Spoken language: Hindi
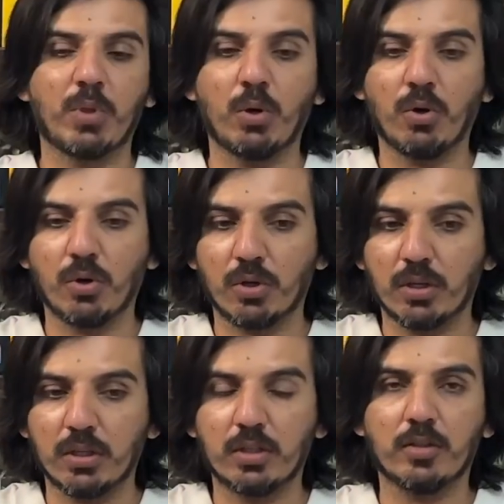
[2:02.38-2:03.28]
और
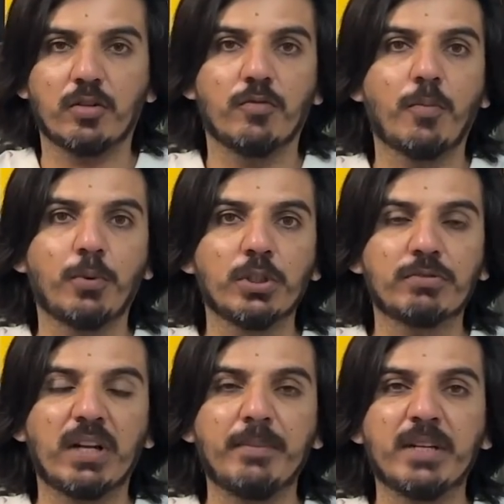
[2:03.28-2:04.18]
वो पुलिस
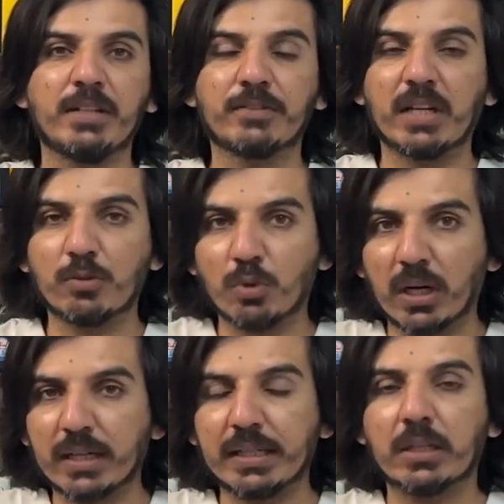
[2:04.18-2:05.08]
वाला भी गिरफ्तार
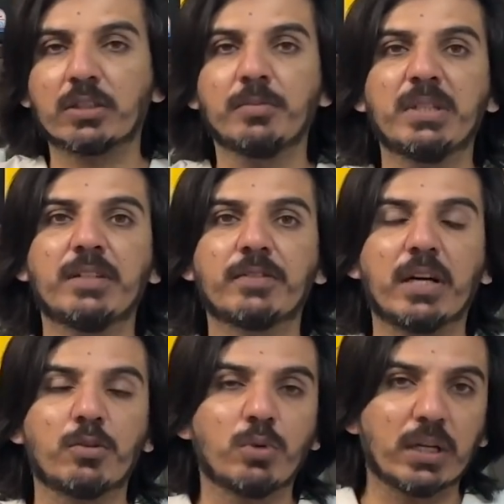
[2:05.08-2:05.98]
हुआ डॉक्टर भी
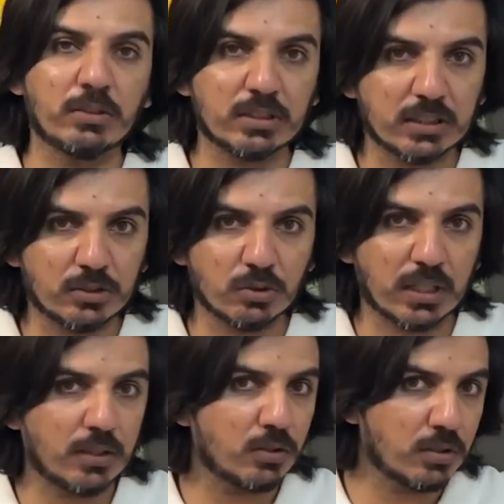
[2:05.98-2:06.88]
गिरफ्तार हुआ जो एसएचओ
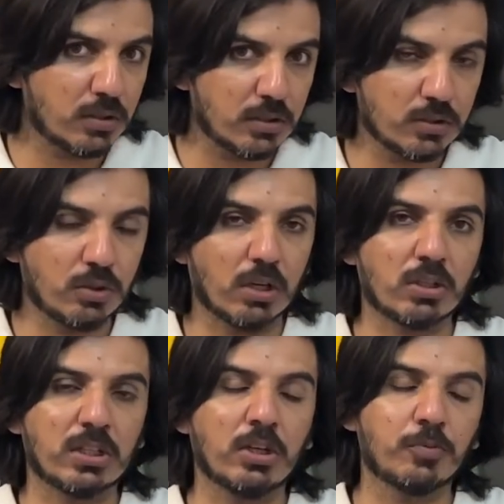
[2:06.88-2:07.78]
था और जो
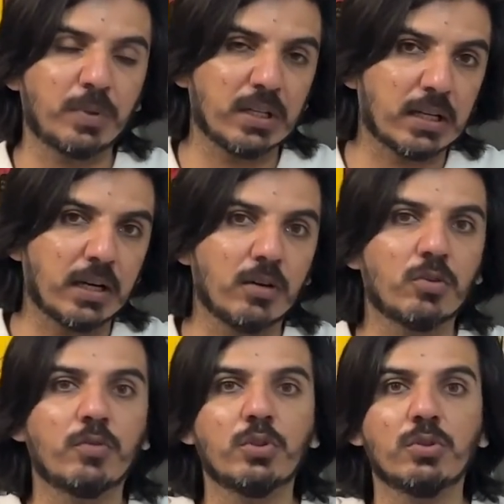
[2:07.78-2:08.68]
डॉक्टर था हॉस्पिटल का
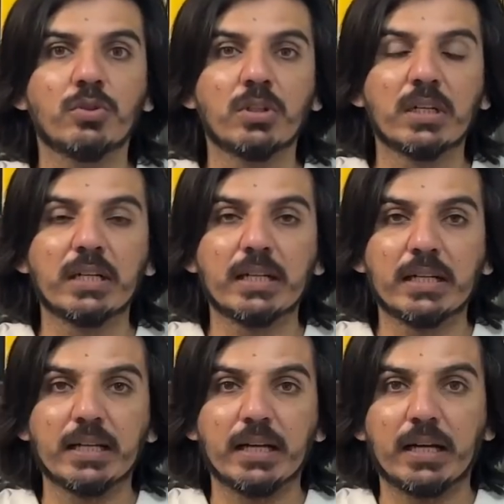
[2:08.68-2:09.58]
और वो जो
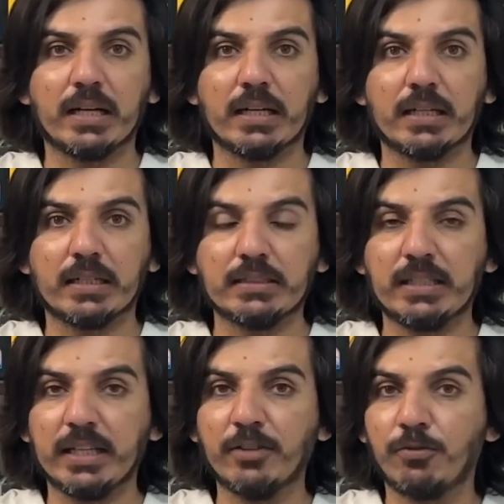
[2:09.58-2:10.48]
आ,
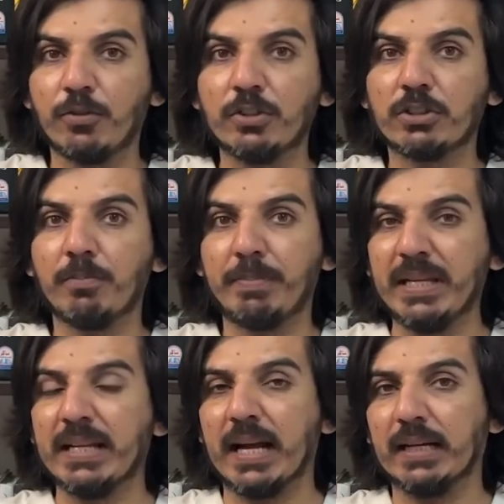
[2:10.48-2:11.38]
ये इन्फ्लुएंशियल
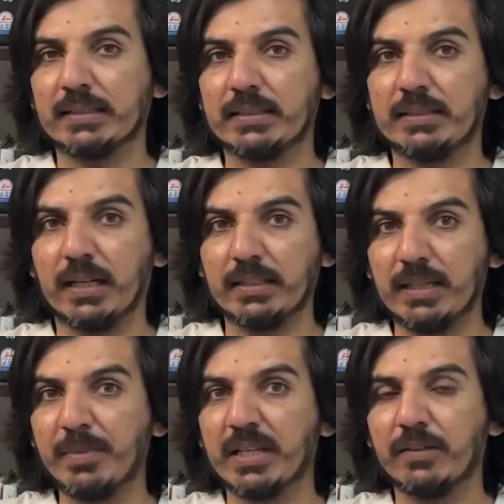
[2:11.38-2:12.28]
पीर है असद शाह ये
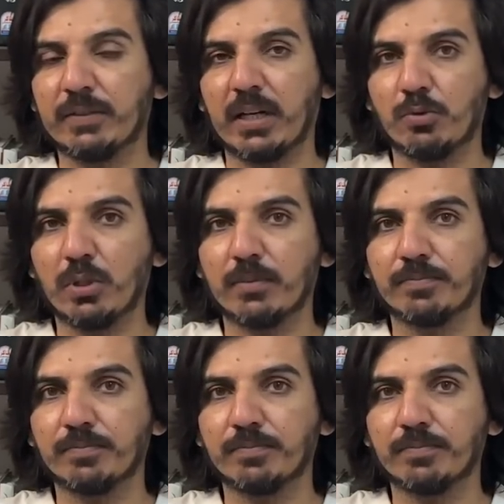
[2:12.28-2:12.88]
भी गिरफ्तार हुआ